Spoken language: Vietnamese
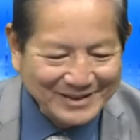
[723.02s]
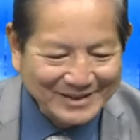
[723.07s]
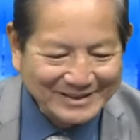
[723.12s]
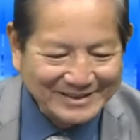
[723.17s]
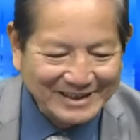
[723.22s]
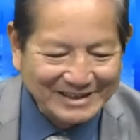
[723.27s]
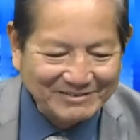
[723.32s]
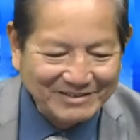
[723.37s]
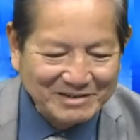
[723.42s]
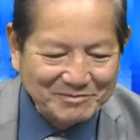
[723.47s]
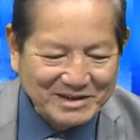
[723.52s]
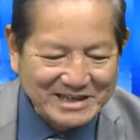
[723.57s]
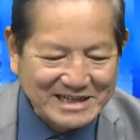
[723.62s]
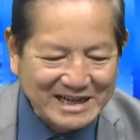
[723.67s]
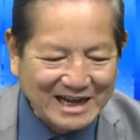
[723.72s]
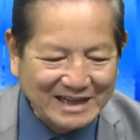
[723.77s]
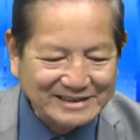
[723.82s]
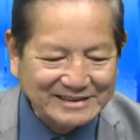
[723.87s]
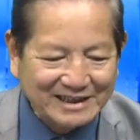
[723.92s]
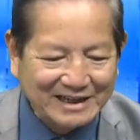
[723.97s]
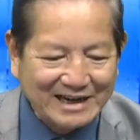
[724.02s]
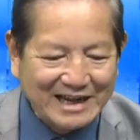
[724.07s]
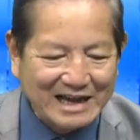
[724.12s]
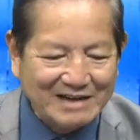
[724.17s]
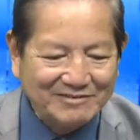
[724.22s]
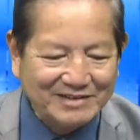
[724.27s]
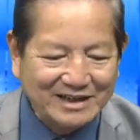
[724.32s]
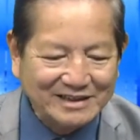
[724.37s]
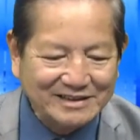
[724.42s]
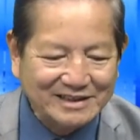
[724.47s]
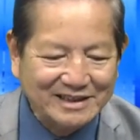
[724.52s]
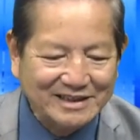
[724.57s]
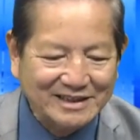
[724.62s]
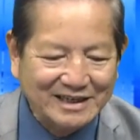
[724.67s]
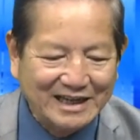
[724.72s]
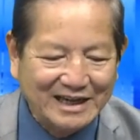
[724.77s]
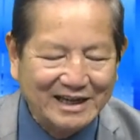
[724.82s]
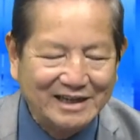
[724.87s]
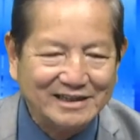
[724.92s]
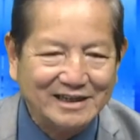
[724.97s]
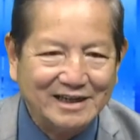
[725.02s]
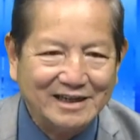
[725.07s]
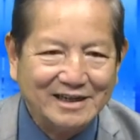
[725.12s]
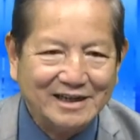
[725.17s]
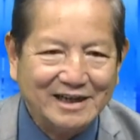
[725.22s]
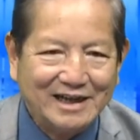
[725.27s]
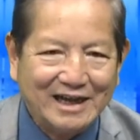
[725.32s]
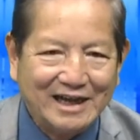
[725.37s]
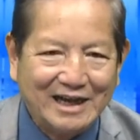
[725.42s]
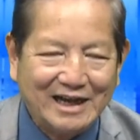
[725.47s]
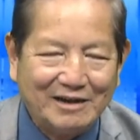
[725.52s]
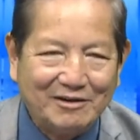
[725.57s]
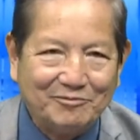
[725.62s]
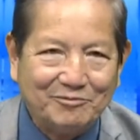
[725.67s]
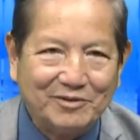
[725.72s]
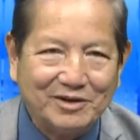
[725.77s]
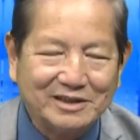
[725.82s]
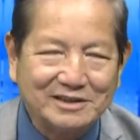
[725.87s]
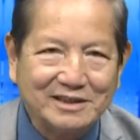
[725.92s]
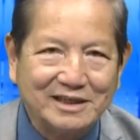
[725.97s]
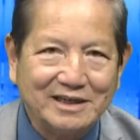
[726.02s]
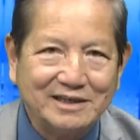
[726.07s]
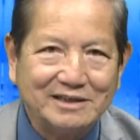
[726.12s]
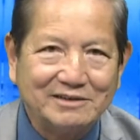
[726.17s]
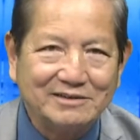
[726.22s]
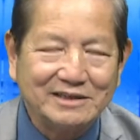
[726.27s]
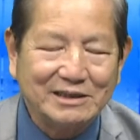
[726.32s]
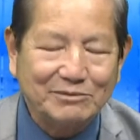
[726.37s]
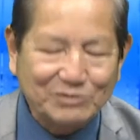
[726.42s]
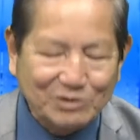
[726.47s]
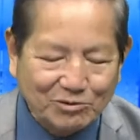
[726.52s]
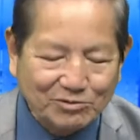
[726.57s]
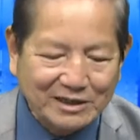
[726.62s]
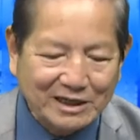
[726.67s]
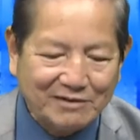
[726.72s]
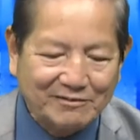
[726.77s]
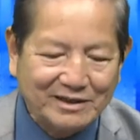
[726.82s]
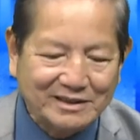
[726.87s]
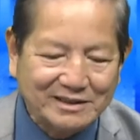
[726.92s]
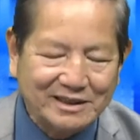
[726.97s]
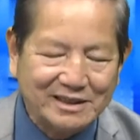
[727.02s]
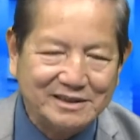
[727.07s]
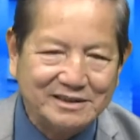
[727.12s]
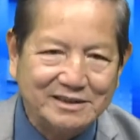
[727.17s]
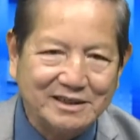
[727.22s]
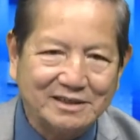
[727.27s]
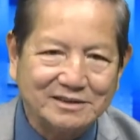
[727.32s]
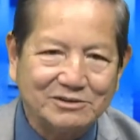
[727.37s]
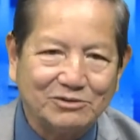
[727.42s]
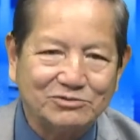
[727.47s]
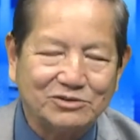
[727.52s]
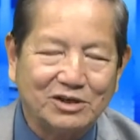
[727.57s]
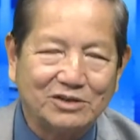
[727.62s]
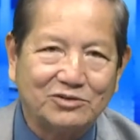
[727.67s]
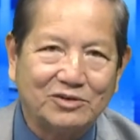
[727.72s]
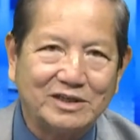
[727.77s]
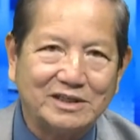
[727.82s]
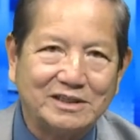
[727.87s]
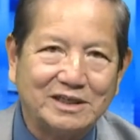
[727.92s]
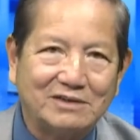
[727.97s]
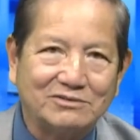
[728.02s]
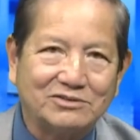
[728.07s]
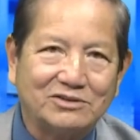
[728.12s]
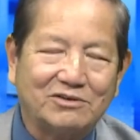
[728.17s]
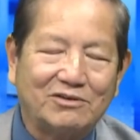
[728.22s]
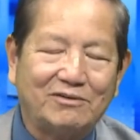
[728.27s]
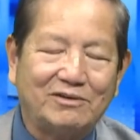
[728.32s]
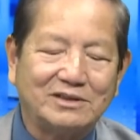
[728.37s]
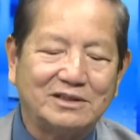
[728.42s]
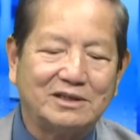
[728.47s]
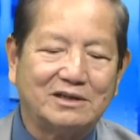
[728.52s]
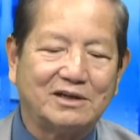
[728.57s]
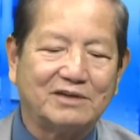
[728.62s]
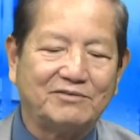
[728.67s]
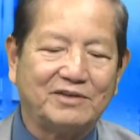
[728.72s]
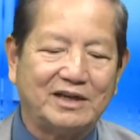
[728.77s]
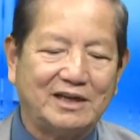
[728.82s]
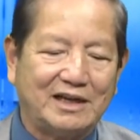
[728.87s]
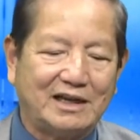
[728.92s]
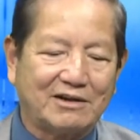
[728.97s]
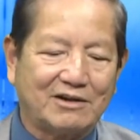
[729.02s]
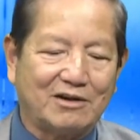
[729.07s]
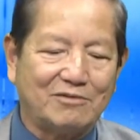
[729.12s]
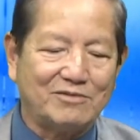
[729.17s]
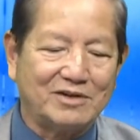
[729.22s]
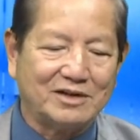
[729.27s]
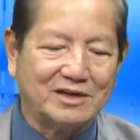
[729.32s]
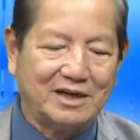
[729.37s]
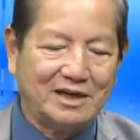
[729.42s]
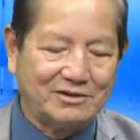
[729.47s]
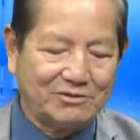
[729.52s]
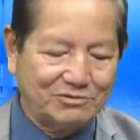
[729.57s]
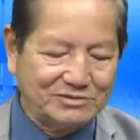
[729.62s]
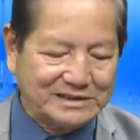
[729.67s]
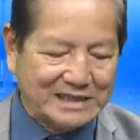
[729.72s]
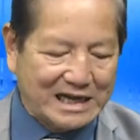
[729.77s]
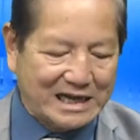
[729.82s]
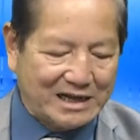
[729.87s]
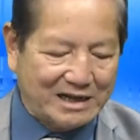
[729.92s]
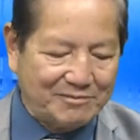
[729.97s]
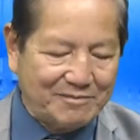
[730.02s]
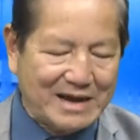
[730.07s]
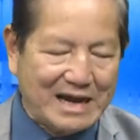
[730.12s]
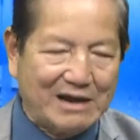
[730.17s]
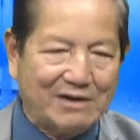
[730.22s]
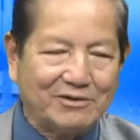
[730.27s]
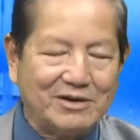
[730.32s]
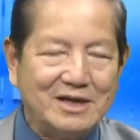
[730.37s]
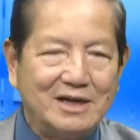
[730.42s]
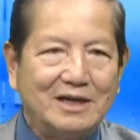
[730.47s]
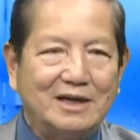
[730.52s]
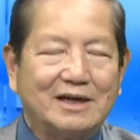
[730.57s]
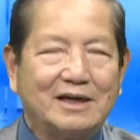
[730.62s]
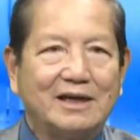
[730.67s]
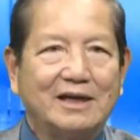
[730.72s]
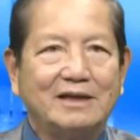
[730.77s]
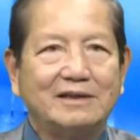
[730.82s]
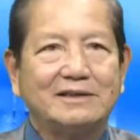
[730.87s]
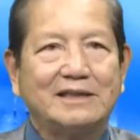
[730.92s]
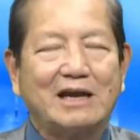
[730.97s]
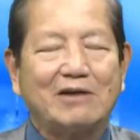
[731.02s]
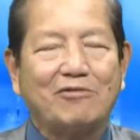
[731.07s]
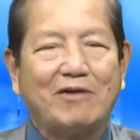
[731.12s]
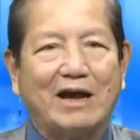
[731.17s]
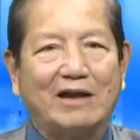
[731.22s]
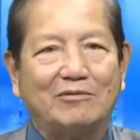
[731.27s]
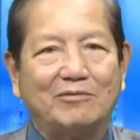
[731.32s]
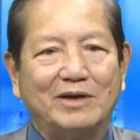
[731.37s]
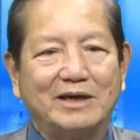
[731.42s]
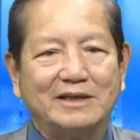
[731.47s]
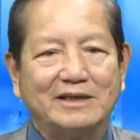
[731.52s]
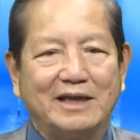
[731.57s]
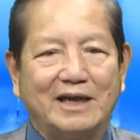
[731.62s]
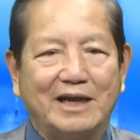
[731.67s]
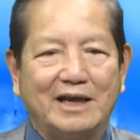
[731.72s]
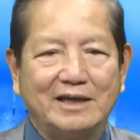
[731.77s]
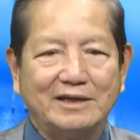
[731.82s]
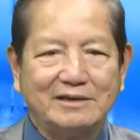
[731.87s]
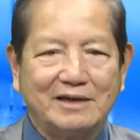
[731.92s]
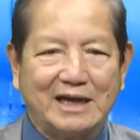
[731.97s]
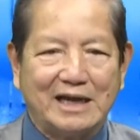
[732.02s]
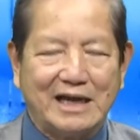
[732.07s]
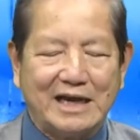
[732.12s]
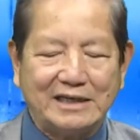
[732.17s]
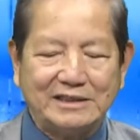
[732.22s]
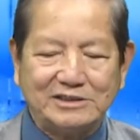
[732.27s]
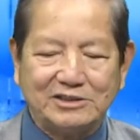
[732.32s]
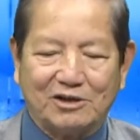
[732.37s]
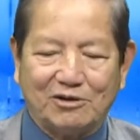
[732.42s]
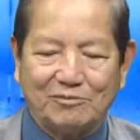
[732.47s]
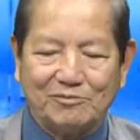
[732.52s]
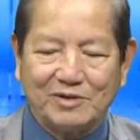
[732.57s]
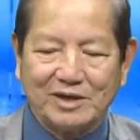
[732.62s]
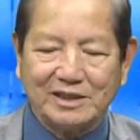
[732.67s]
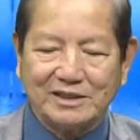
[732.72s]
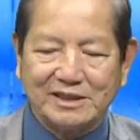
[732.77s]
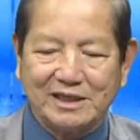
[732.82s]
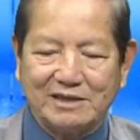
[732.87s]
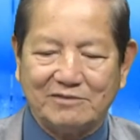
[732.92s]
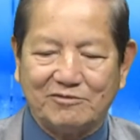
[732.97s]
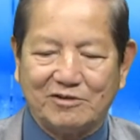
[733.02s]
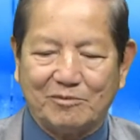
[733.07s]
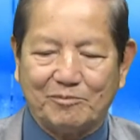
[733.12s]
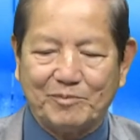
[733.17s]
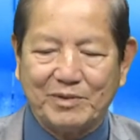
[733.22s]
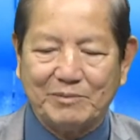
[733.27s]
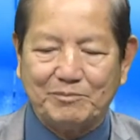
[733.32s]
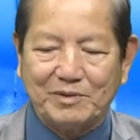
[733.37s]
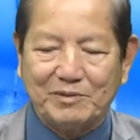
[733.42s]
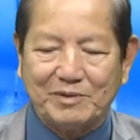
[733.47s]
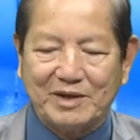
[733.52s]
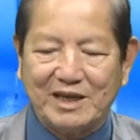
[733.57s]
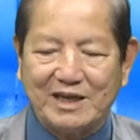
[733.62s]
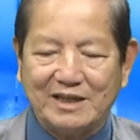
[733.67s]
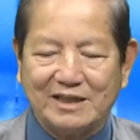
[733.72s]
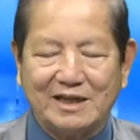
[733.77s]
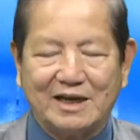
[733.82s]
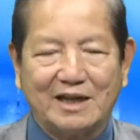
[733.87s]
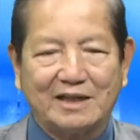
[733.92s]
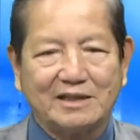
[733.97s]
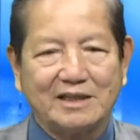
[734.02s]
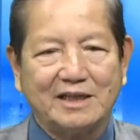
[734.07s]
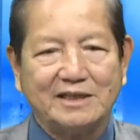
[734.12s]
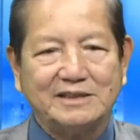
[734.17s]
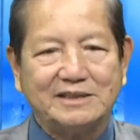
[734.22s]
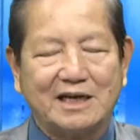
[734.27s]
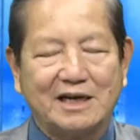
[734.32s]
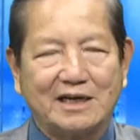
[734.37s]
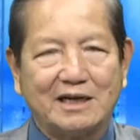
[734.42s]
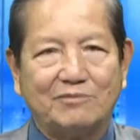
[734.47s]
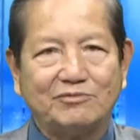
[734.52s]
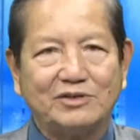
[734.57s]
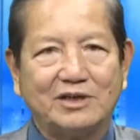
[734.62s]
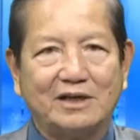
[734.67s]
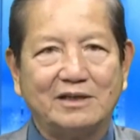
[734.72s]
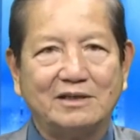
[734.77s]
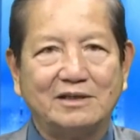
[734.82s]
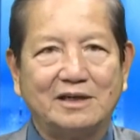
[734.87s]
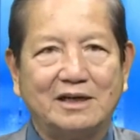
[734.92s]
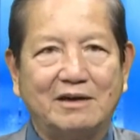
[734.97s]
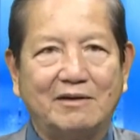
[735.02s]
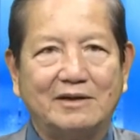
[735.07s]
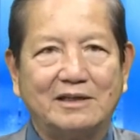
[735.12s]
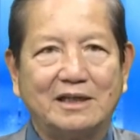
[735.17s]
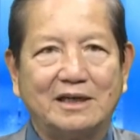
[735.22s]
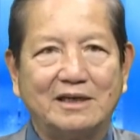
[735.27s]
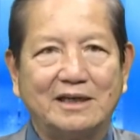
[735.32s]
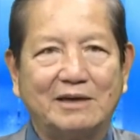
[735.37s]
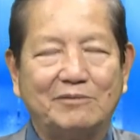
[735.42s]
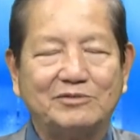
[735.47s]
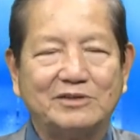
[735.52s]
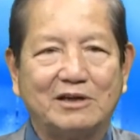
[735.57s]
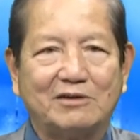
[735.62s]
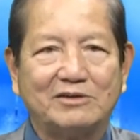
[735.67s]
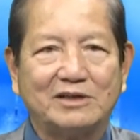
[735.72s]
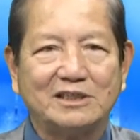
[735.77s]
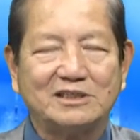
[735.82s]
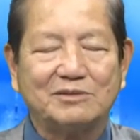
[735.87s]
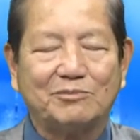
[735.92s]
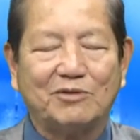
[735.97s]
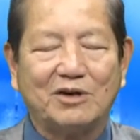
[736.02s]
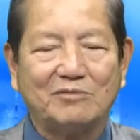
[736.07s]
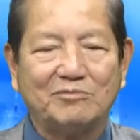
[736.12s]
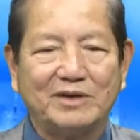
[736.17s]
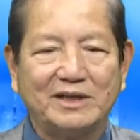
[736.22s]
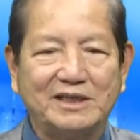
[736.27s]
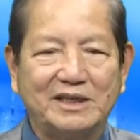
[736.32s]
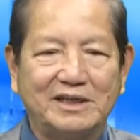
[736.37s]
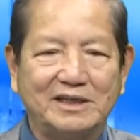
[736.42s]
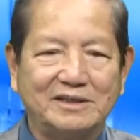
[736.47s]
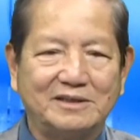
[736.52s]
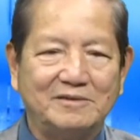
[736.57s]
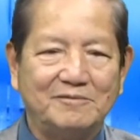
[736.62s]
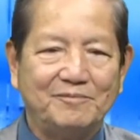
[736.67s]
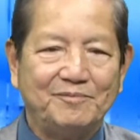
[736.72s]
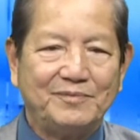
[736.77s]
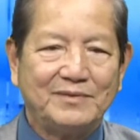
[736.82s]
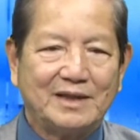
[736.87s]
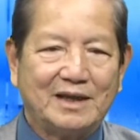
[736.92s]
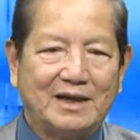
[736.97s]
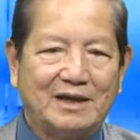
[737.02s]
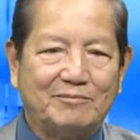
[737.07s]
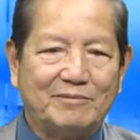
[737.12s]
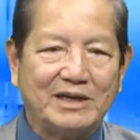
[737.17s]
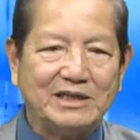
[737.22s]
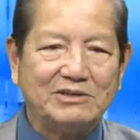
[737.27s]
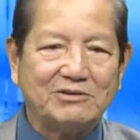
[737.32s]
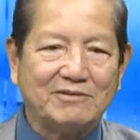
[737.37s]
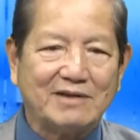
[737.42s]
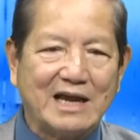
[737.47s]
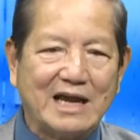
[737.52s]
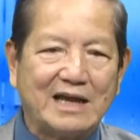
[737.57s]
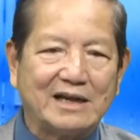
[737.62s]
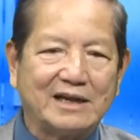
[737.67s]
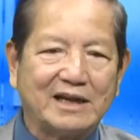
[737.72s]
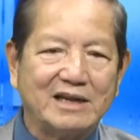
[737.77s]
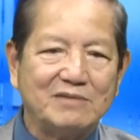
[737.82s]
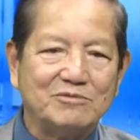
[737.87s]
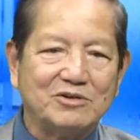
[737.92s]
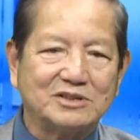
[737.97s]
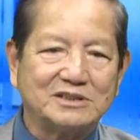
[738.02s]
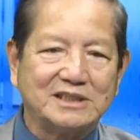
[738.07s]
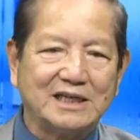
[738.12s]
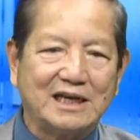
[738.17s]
Thưa quý vị, bây giờ trở lại một cái tin là tiếp tục theo cái tin trước chúng tôi tuần trước. Tôi cũng thưa quý vị là có một người cũng giả mạo cái tài khoản của mình để ăn trộm cái tiền của PPP, tức là tiền trợ cấp cho những người mà thất nghiệp trong cái small business, mấy chục ngàn để đi mua